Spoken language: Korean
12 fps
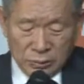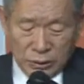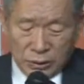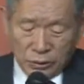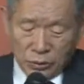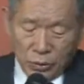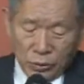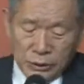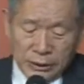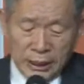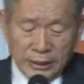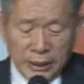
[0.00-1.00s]
우리는
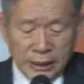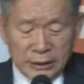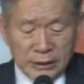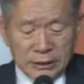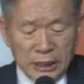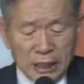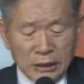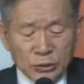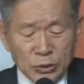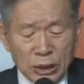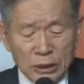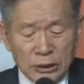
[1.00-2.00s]
온 세상
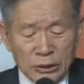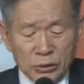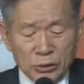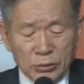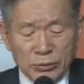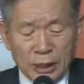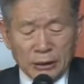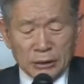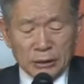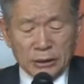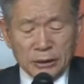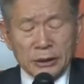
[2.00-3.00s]
창조와 인류를
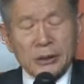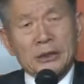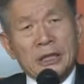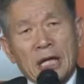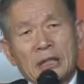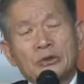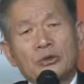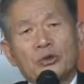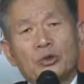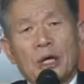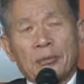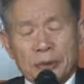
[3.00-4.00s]
만드신 이를
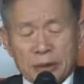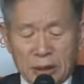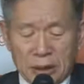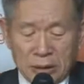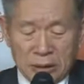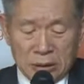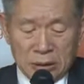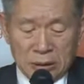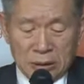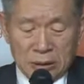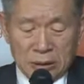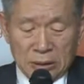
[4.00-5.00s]
창조주라 합니다.
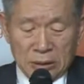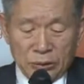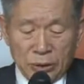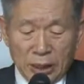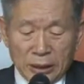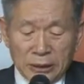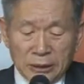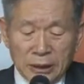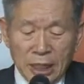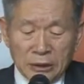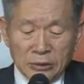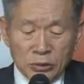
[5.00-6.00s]
이와 같이
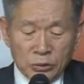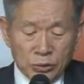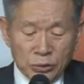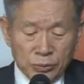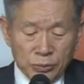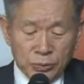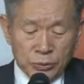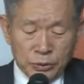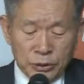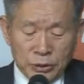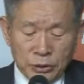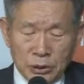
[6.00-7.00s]
창조주를
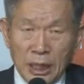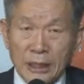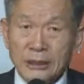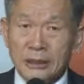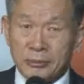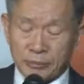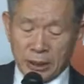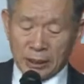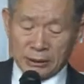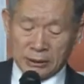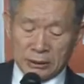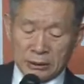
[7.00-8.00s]
부정하는
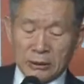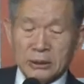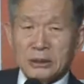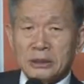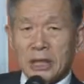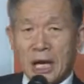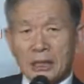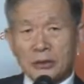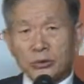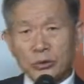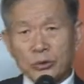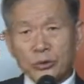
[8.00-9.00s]
집단,
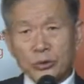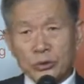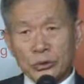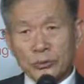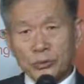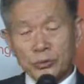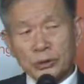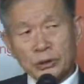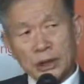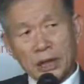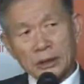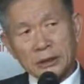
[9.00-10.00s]
창조주를
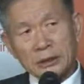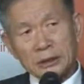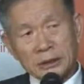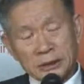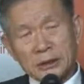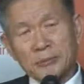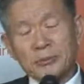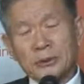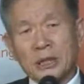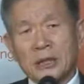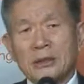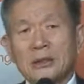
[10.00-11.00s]
부정하는
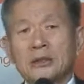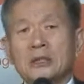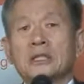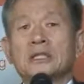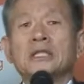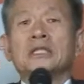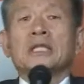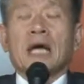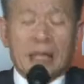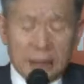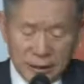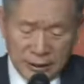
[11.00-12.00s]
집단 역시
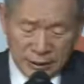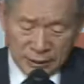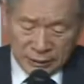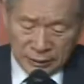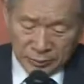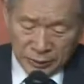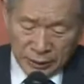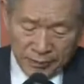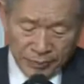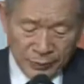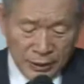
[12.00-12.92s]
사라져야 되는 것입니다.